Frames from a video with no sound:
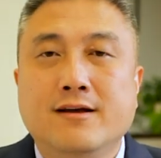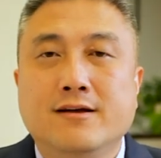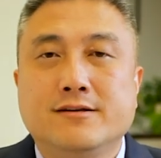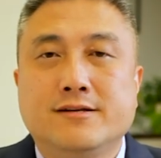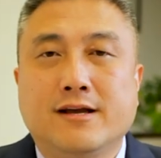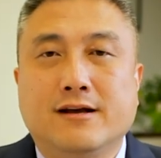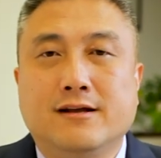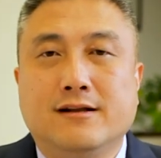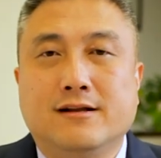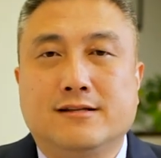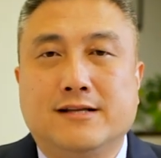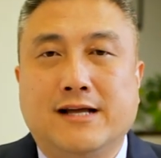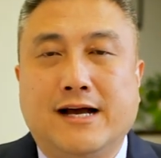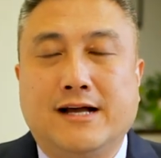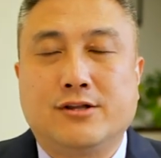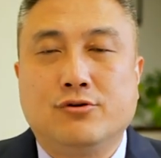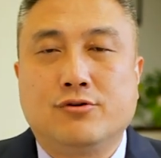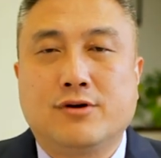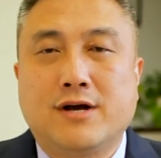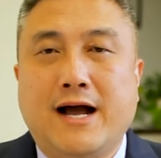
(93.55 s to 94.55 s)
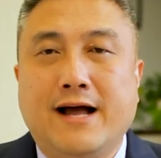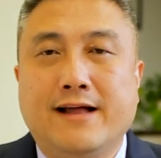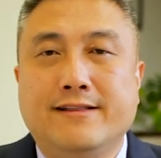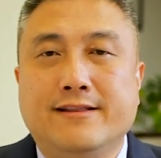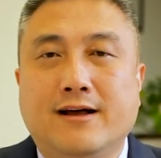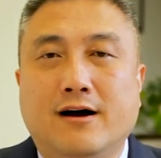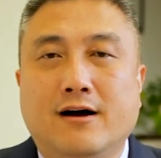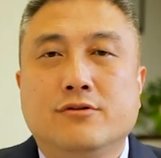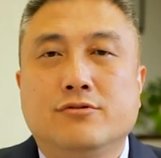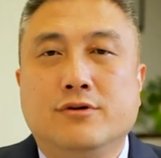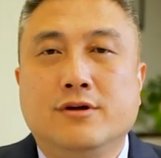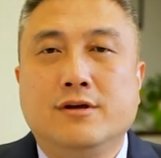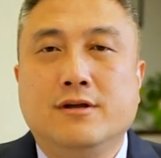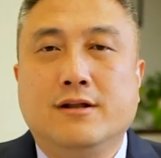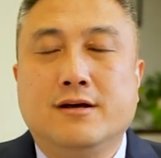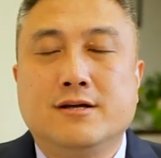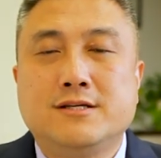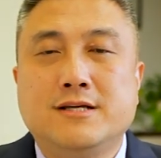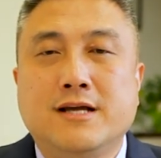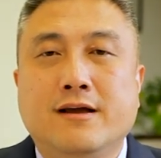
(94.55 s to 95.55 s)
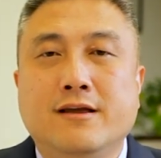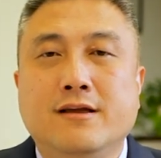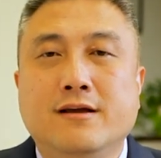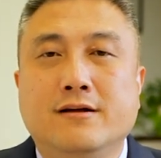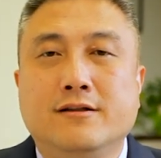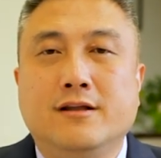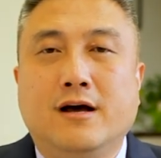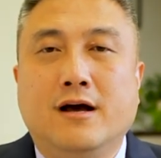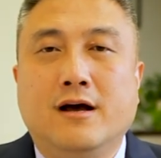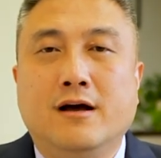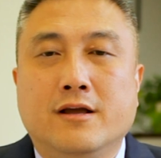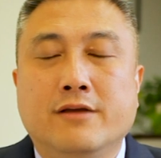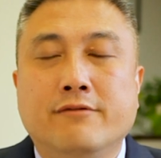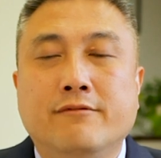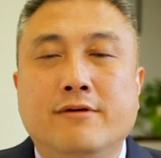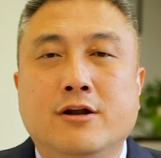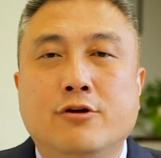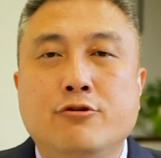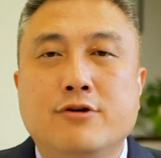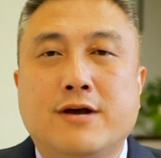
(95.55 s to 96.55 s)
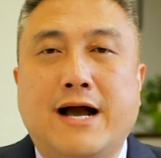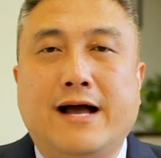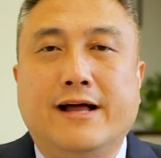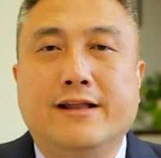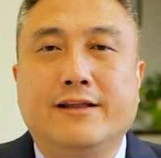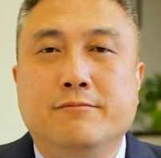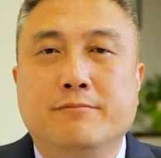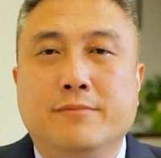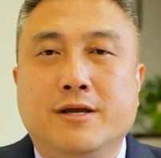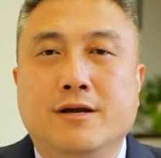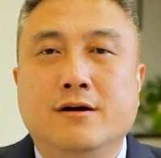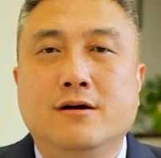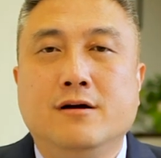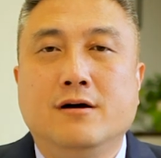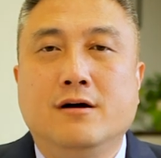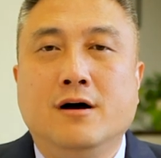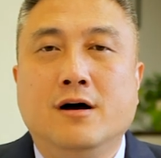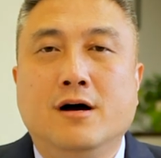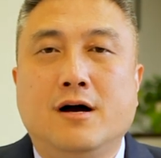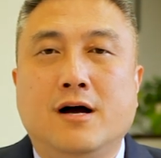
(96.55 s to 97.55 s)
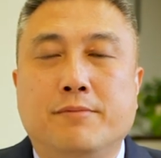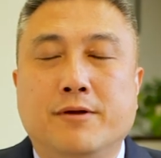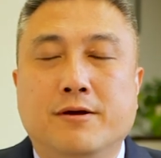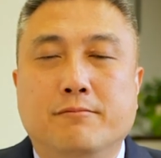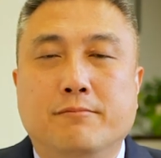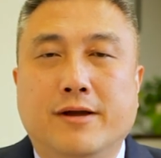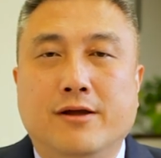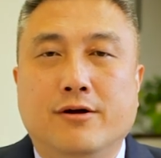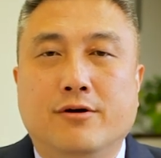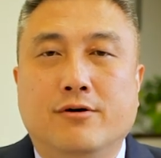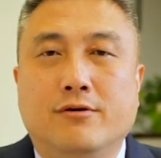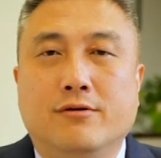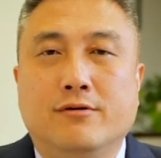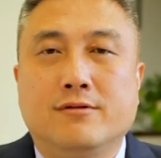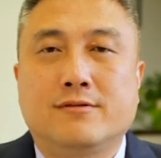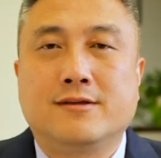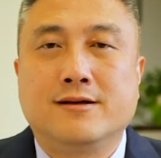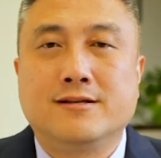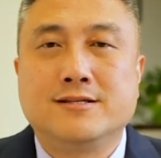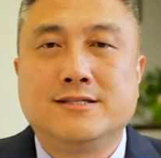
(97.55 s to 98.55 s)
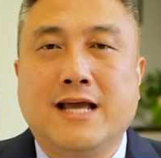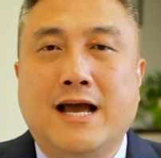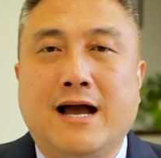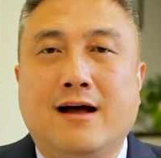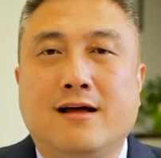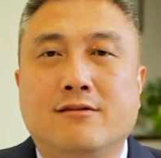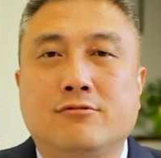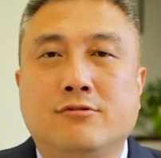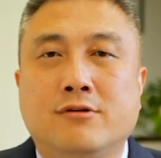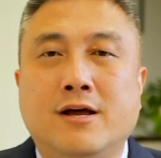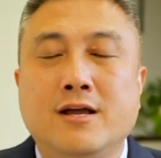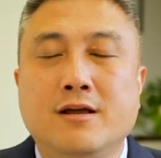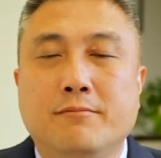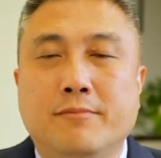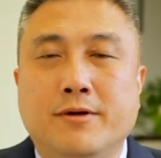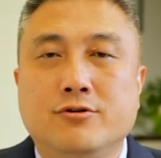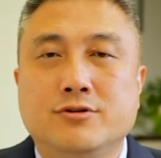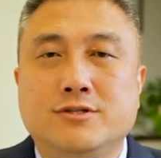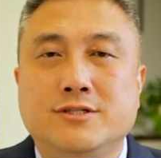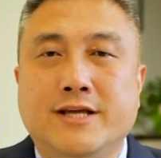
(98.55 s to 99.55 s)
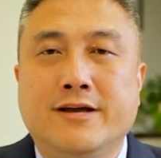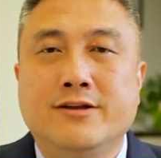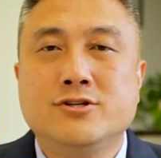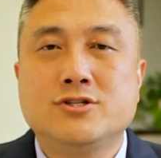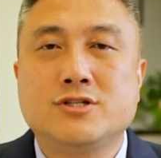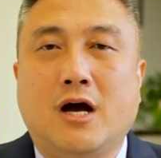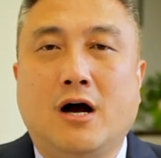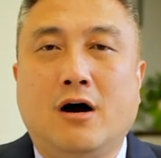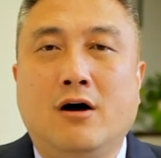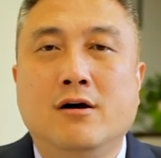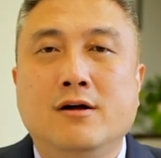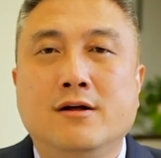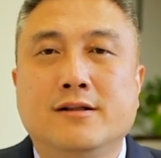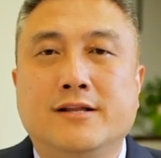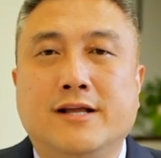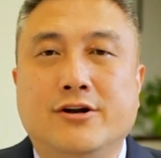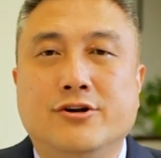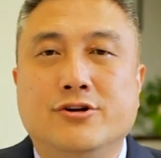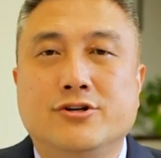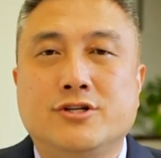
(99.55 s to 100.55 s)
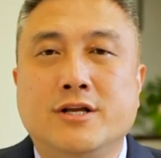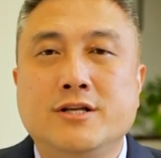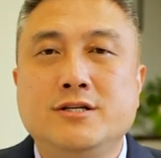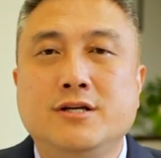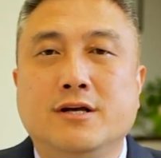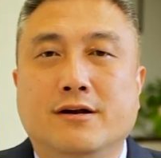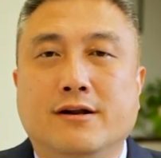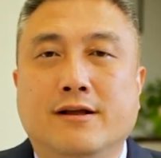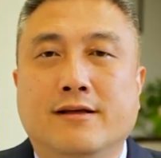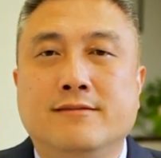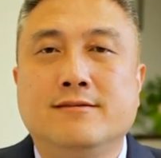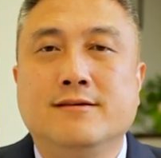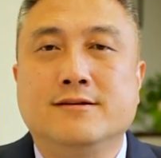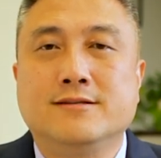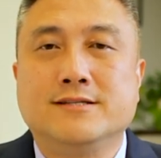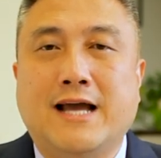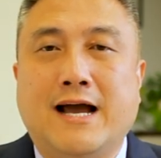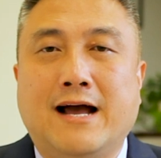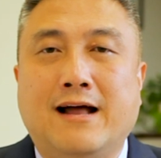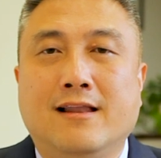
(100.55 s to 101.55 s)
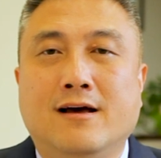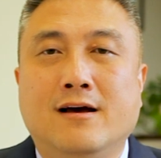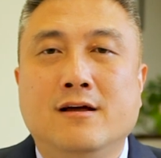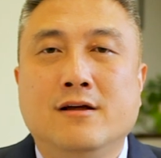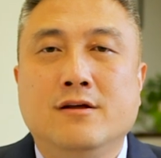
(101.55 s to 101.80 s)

这个呢，大家都看到，所以呢，相应的，因为绿卡的名额并没有增加，虽然也没有减少，但是申请人增加了，